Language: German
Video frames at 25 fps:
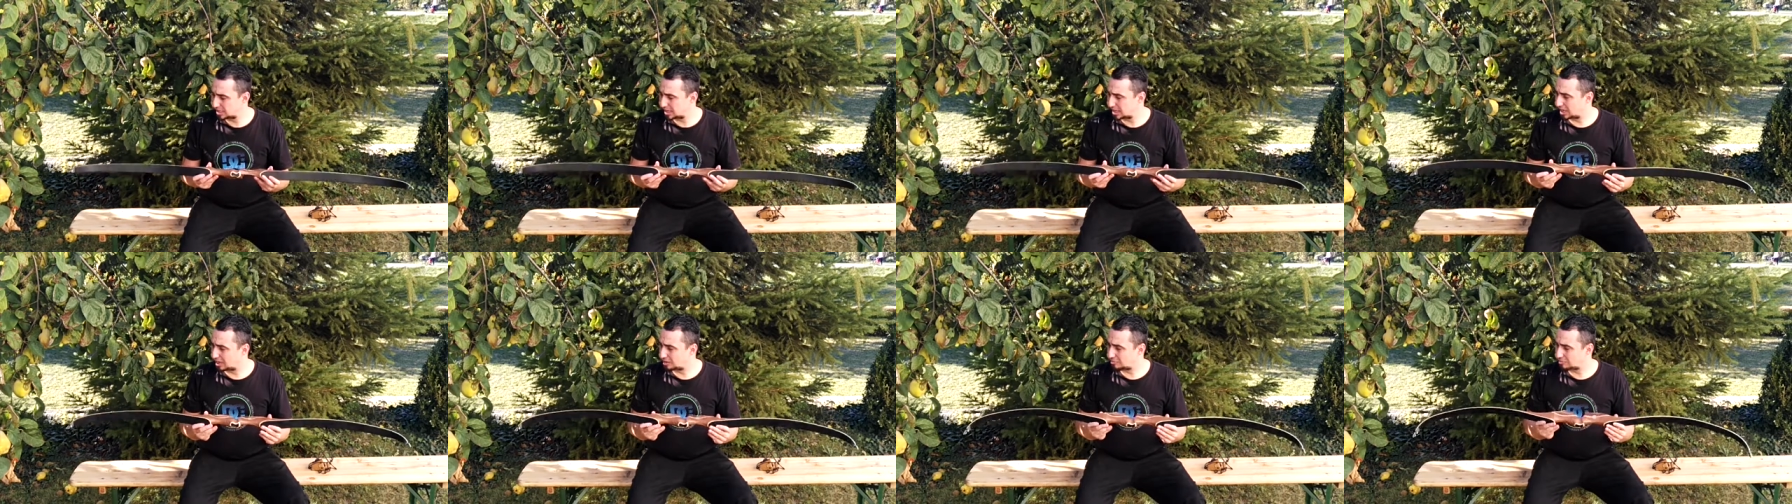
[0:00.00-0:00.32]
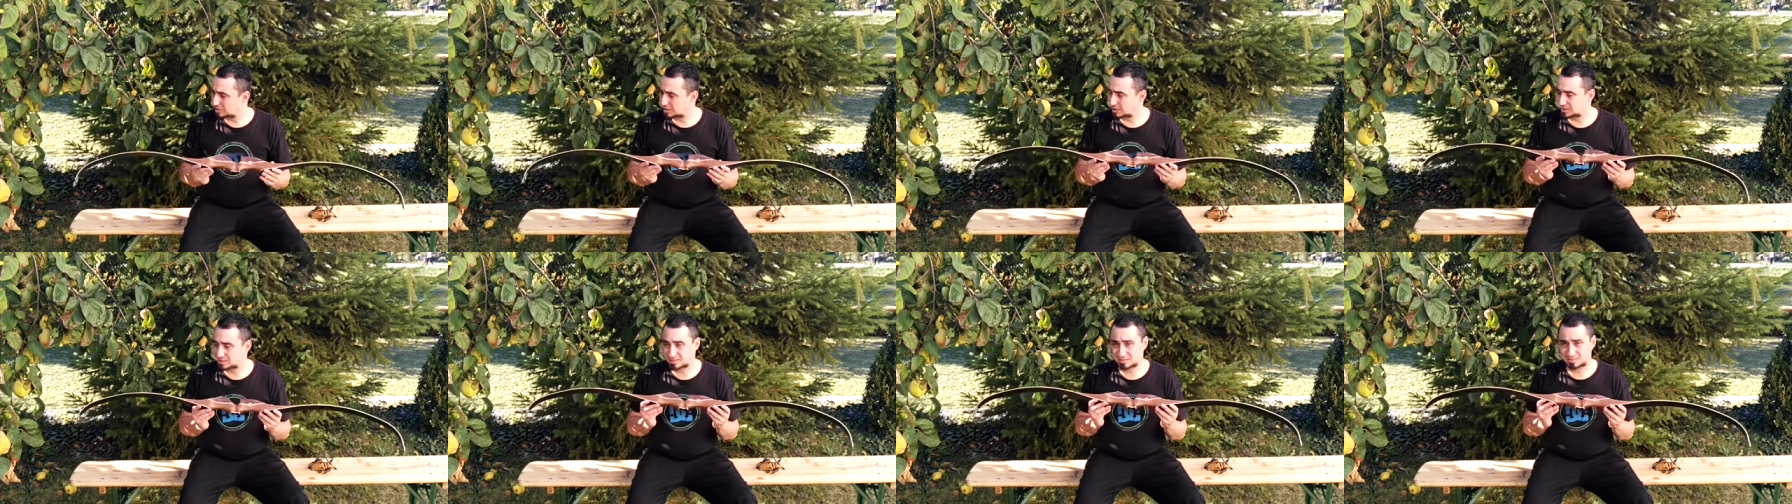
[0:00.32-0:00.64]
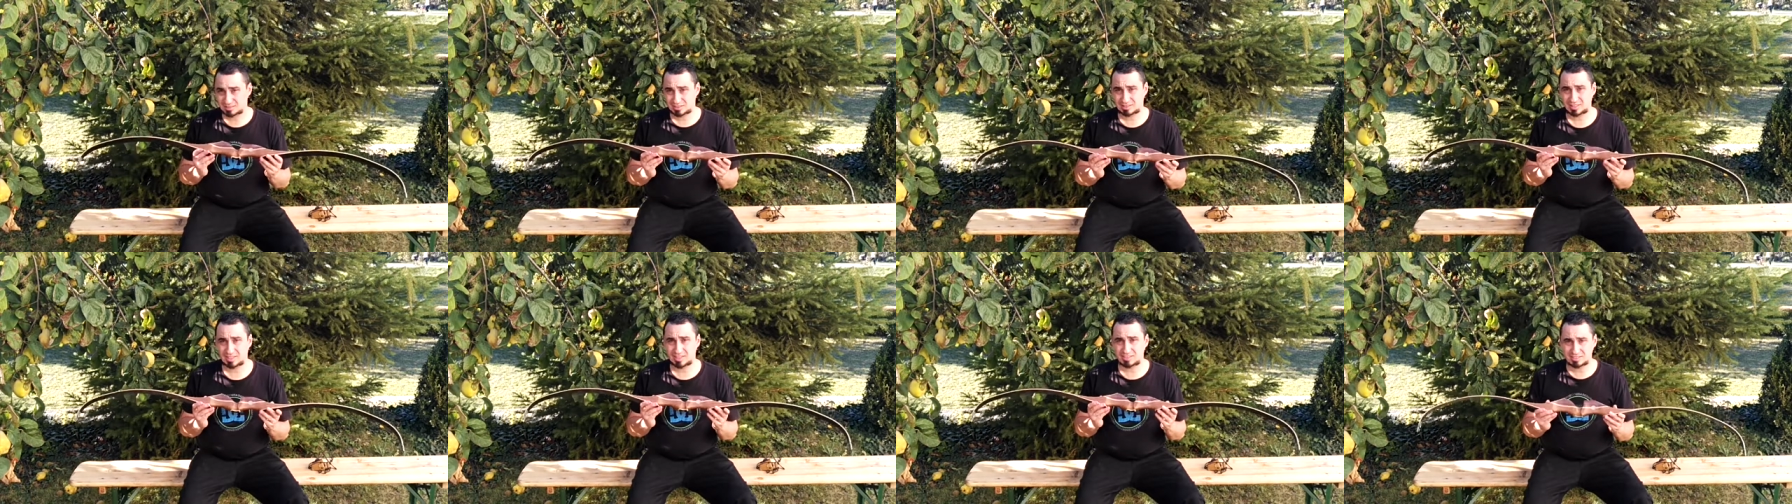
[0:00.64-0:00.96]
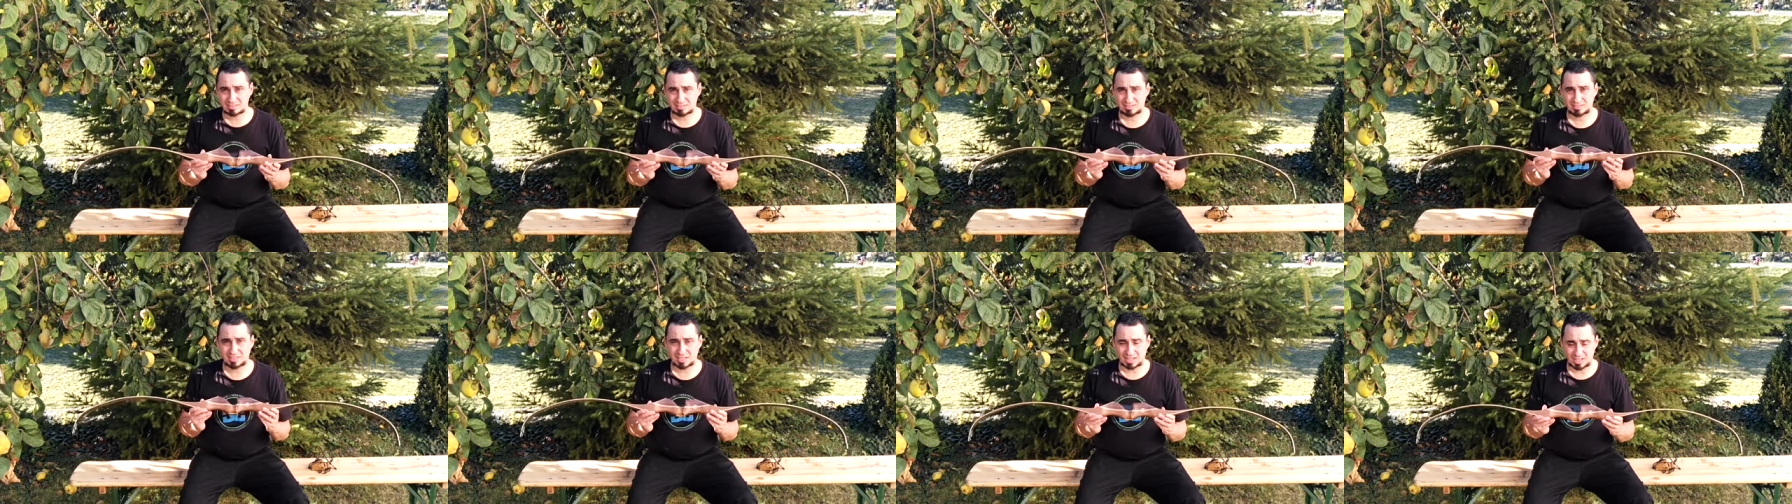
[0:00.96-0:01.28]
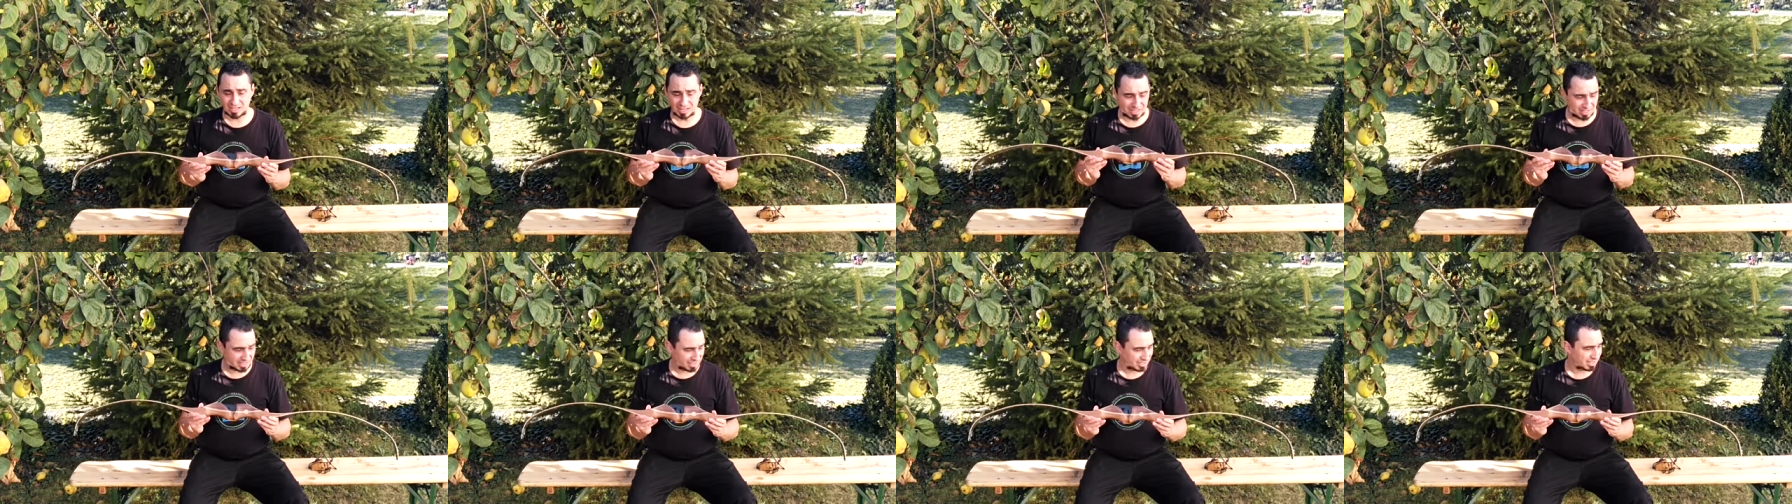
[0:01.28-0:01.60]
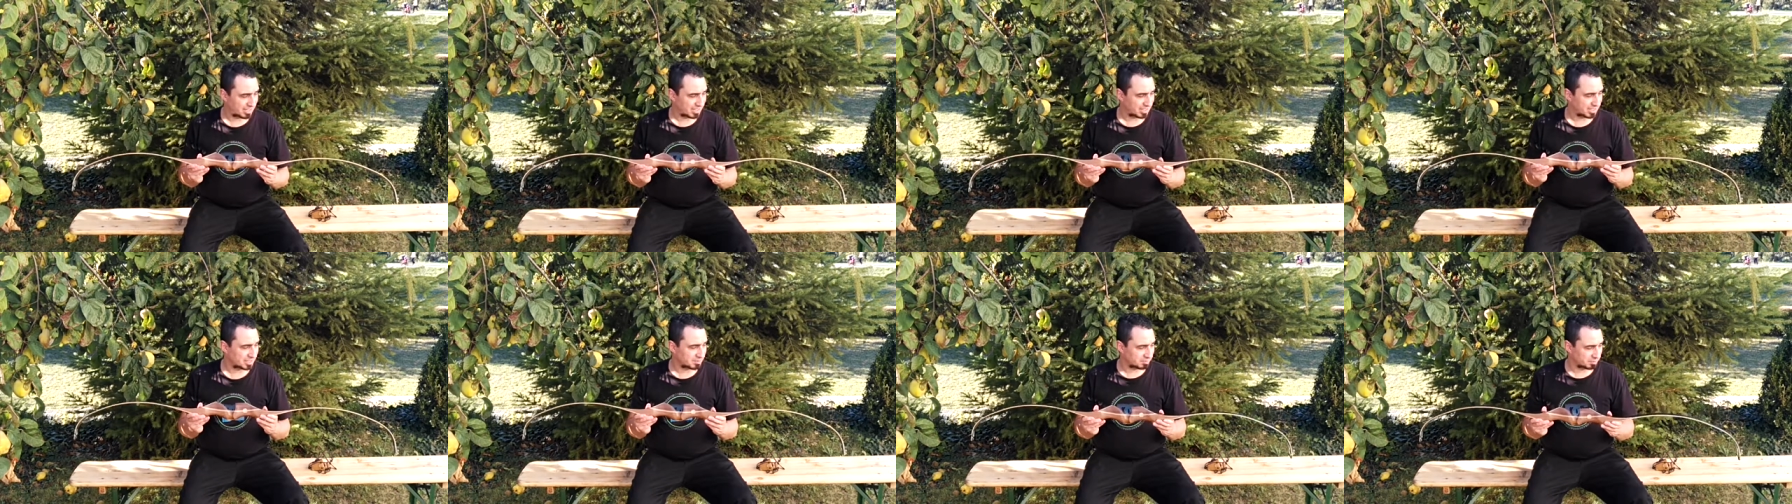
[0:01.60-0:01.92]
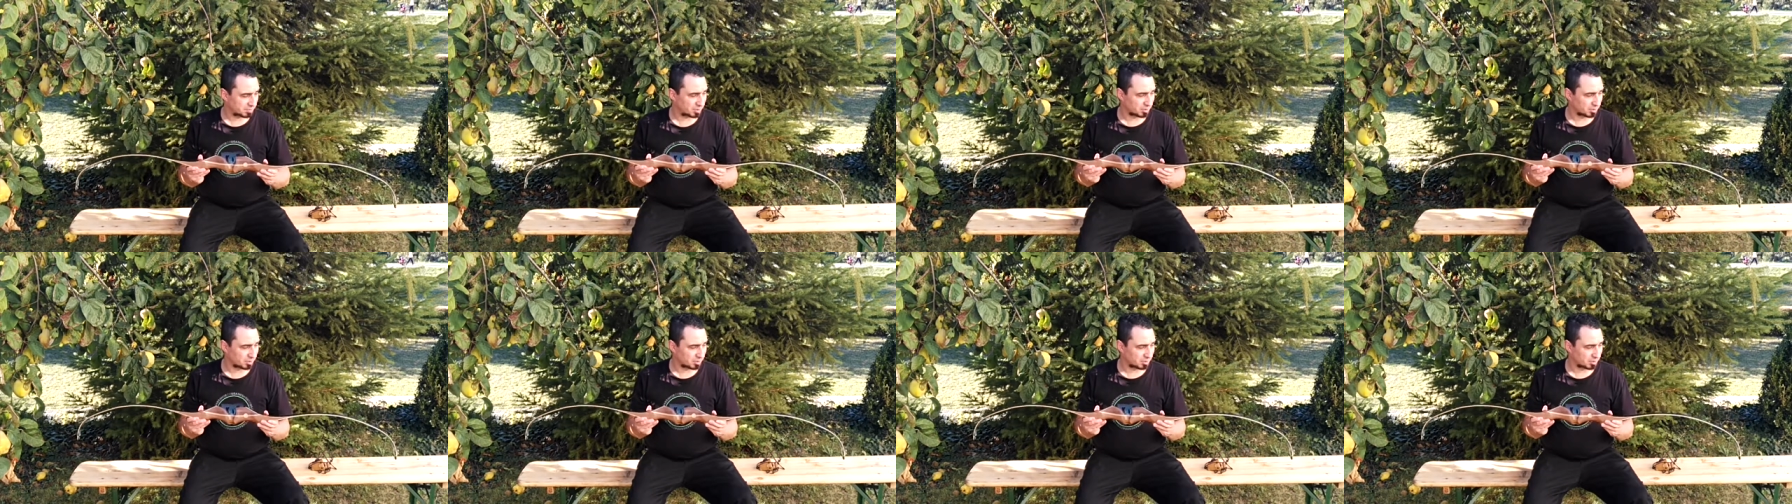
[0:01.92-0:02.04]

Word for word: aber das Teil hier ist